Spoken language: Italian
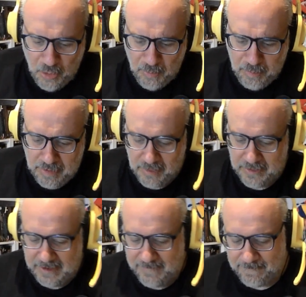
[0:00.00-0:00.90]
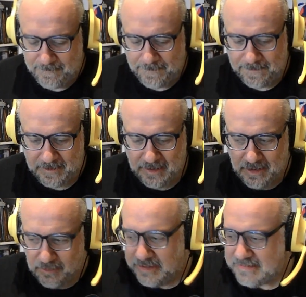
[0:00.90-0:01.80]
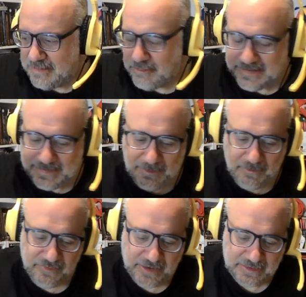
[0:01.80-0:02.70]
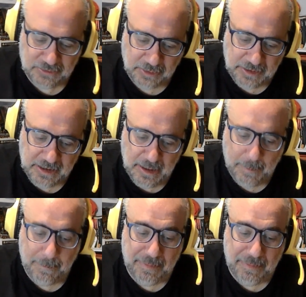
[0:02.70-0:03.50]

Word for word: Poi Que- di questo avevo fatto il